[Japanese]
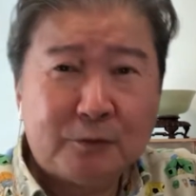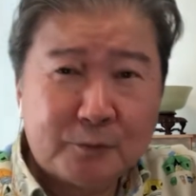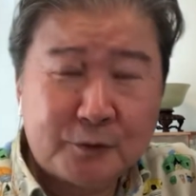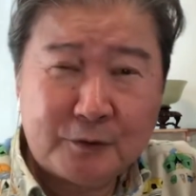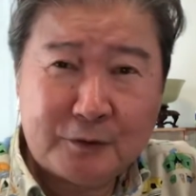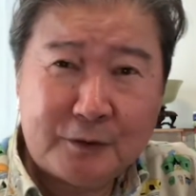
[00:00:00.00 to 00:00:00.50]
の
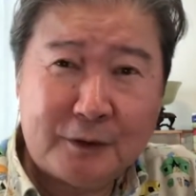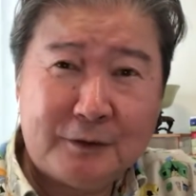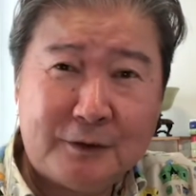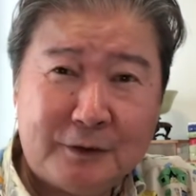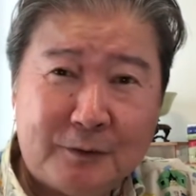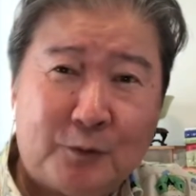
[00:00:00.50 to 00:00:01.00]
物
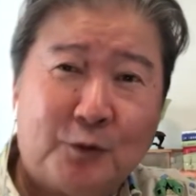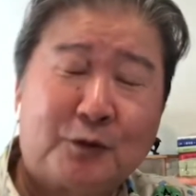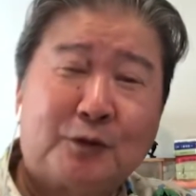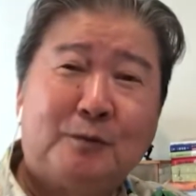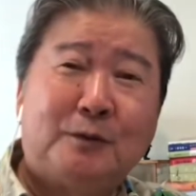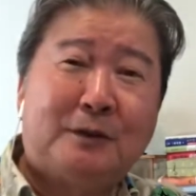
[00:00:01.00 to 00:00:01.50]
件に申
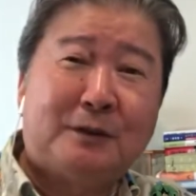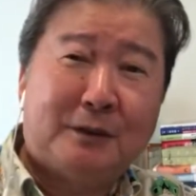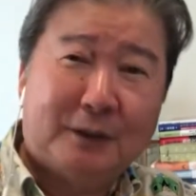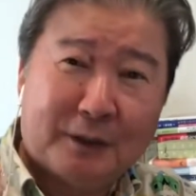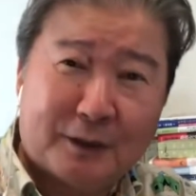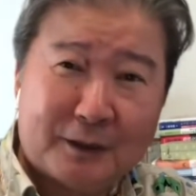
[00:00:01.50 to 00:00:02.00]
し込み来
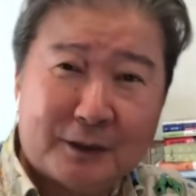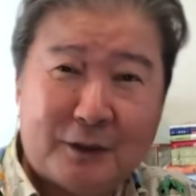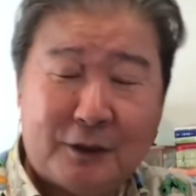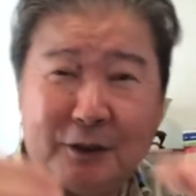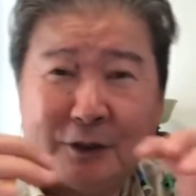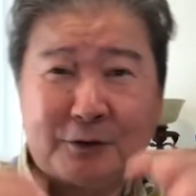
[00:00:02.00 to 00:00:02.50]
て
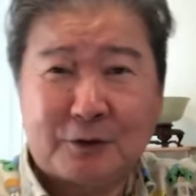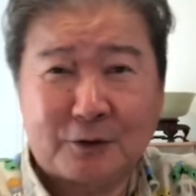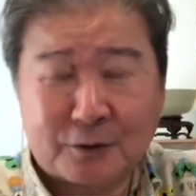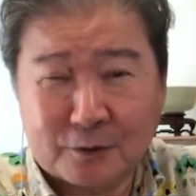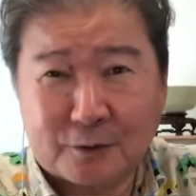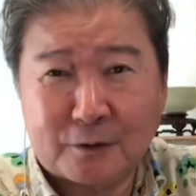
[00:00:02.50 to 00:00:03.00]
契約した
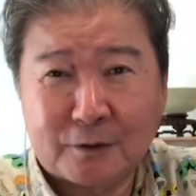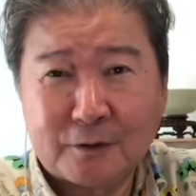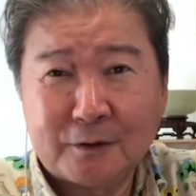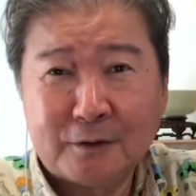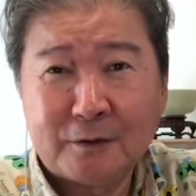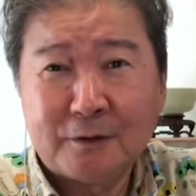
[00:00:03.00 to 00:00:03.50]
だけだか
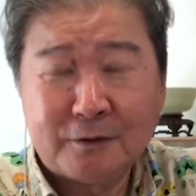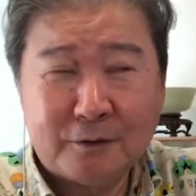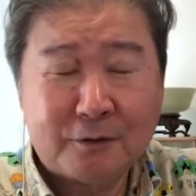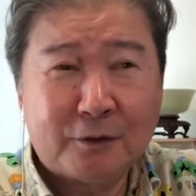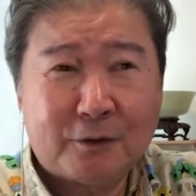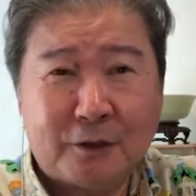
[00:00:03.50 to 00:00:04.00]
ら、ね、
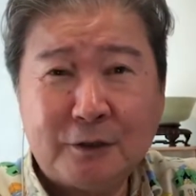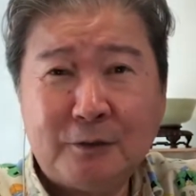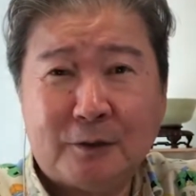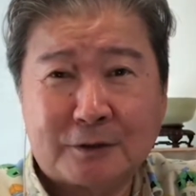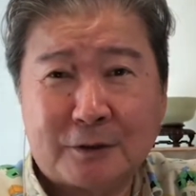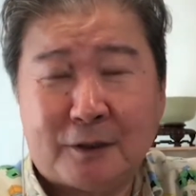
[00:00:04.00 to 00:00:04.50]
で鍵
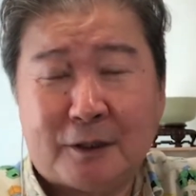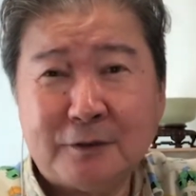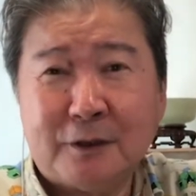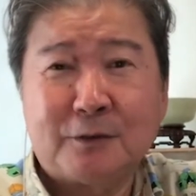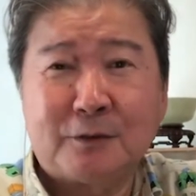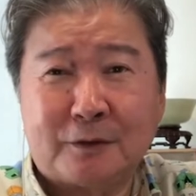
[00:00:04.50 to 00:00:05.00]
はさ案
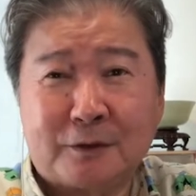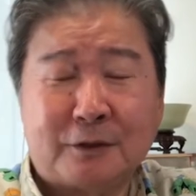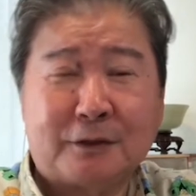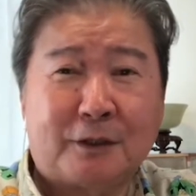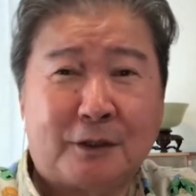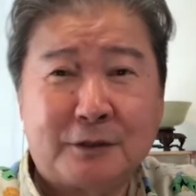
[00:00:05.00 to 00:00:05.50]
内の時には
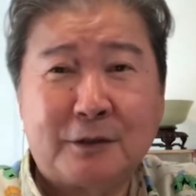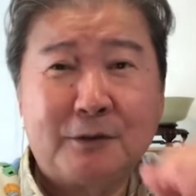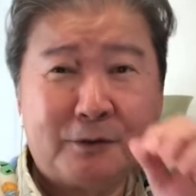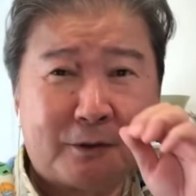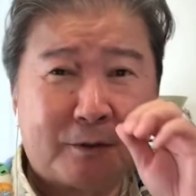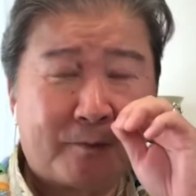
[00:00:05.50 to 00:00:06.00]
確かに貸してる
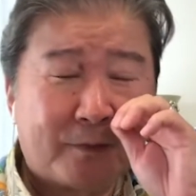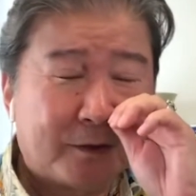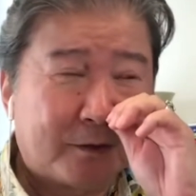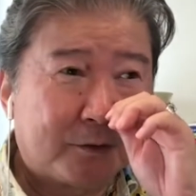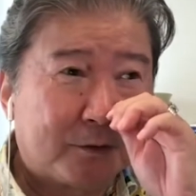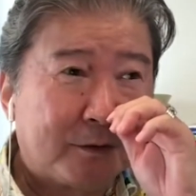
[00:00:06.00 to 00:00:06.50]
よ。
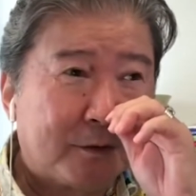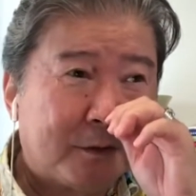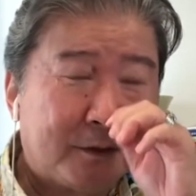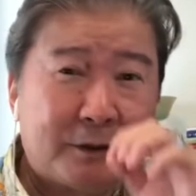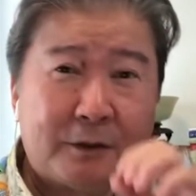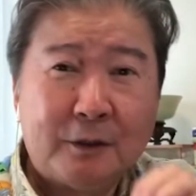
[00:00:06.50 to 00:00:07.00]
だけど
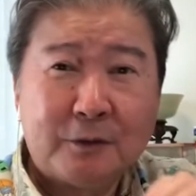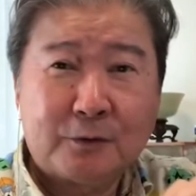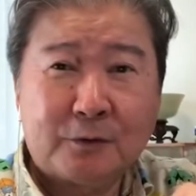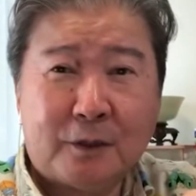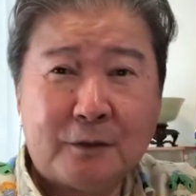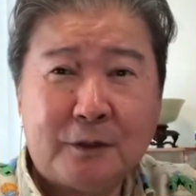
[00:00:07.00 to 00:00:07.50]
ね
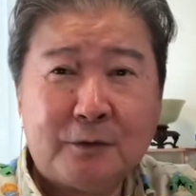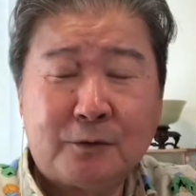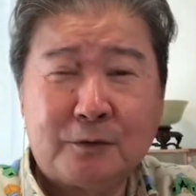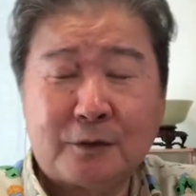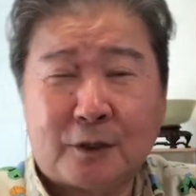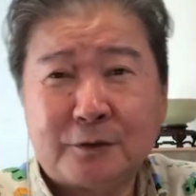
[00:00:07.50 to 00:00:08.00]
その案内の
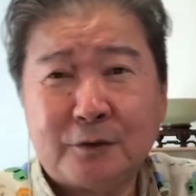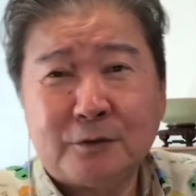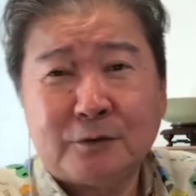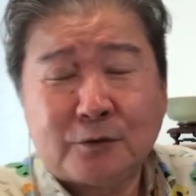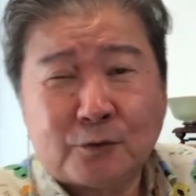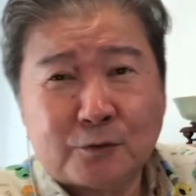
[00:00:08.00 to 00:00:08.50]
時に勝手
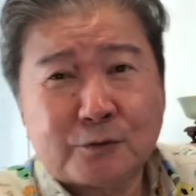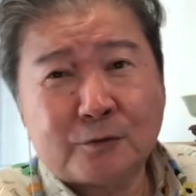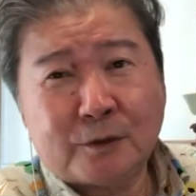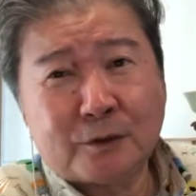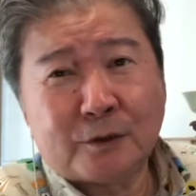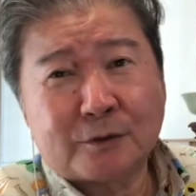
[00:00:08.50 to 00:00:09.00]
に消毒する
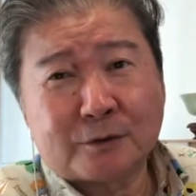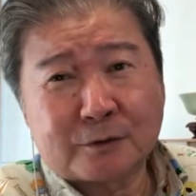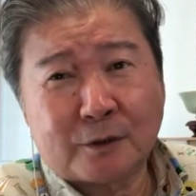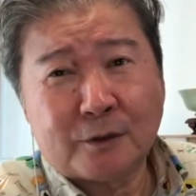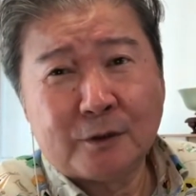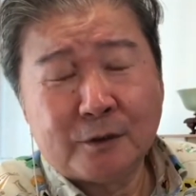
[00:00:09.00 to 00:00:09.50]
わけないじゃん
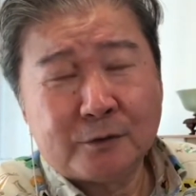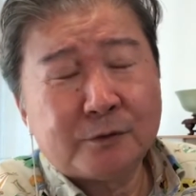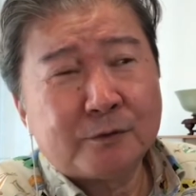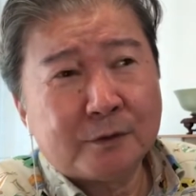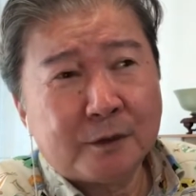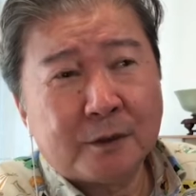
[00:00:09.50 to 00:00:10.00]
さ。って
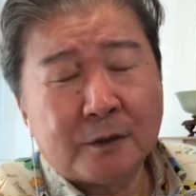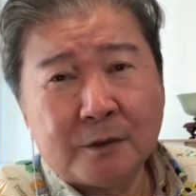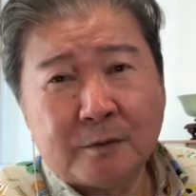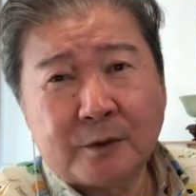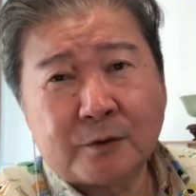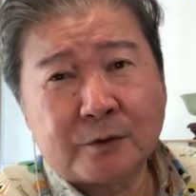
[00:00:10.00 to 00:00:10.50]
言うんで、
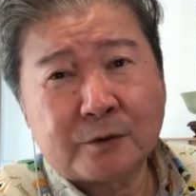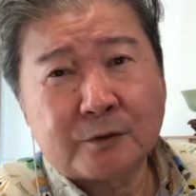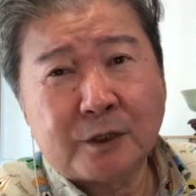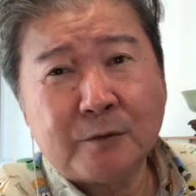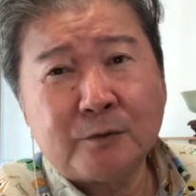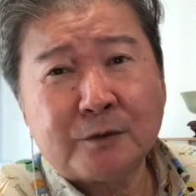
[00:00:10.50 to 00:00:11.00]
お前これを
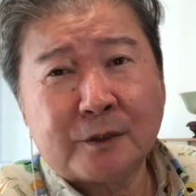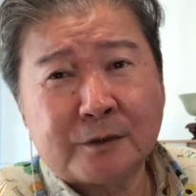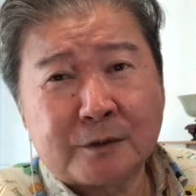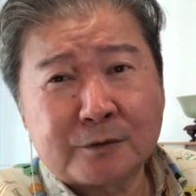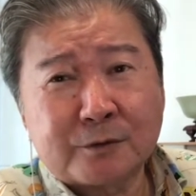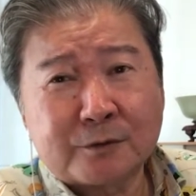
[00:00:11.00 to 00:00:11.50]
大問題に
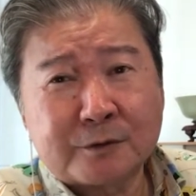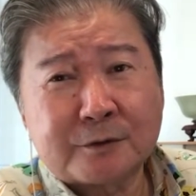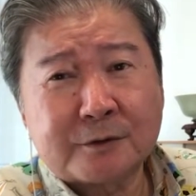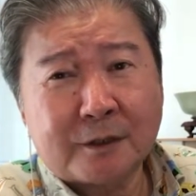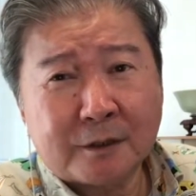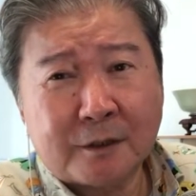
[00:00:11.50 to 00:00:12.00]
なるぞっ
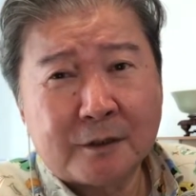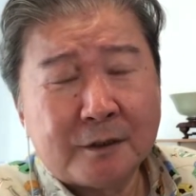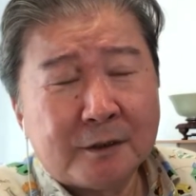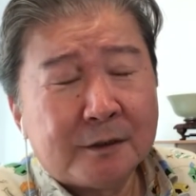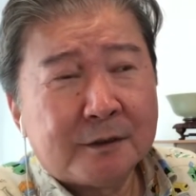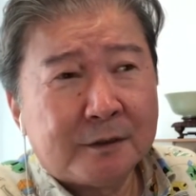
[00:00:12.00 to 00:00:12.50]
つったら、
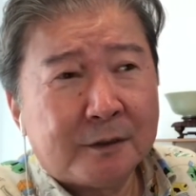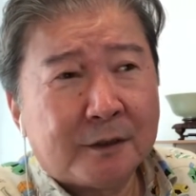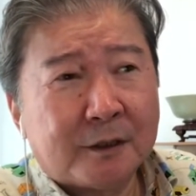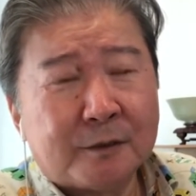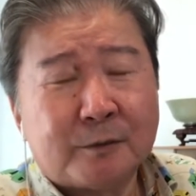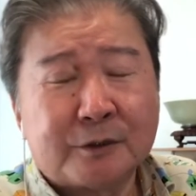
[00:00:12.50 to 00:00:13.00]
ね、
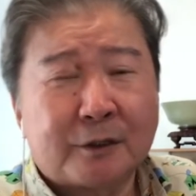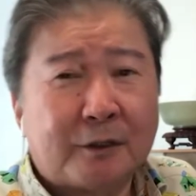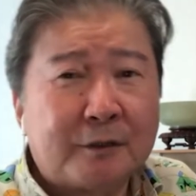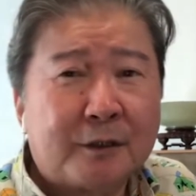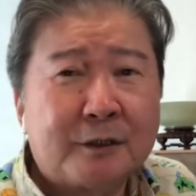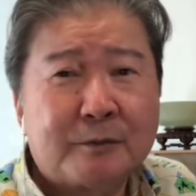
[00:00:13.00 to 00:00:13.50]
誤って
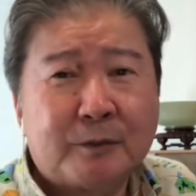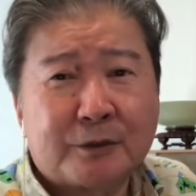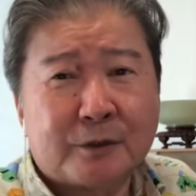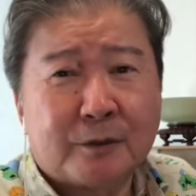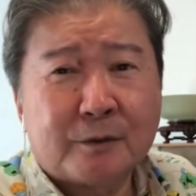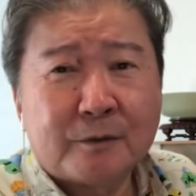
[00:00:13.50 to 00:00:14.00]
金返しまし
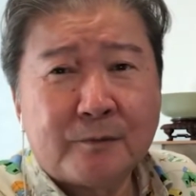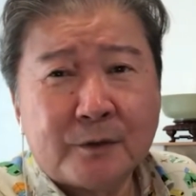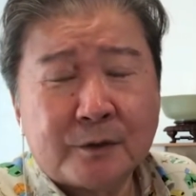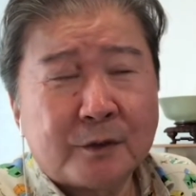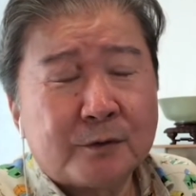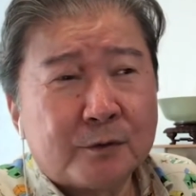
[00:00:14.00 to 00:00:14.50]
たよ。
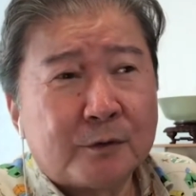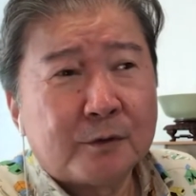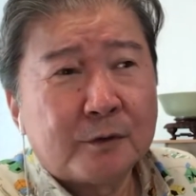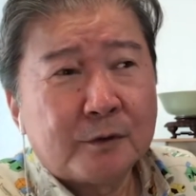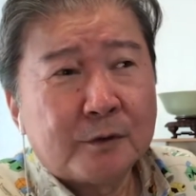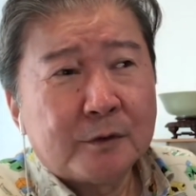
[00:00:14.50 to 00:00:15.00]
だけど、
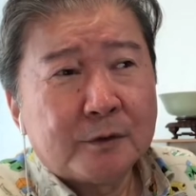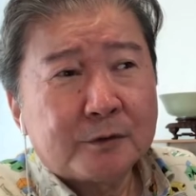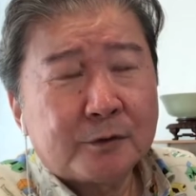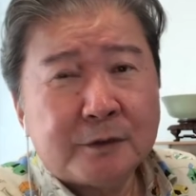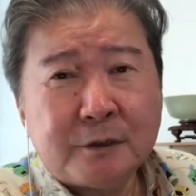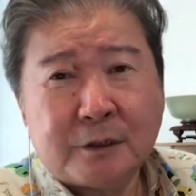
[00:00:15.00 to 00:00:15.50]

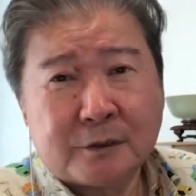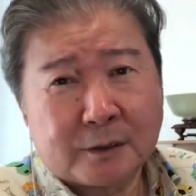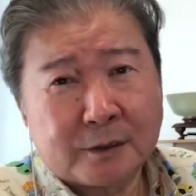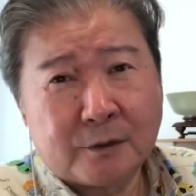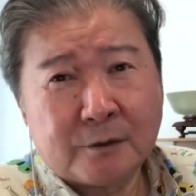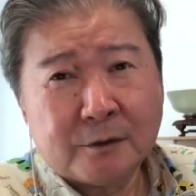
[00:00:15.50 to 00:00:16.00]
それ一件だ
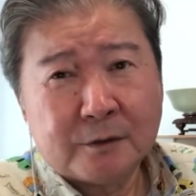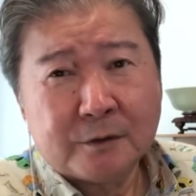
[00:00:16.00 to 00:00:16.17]
けだよ。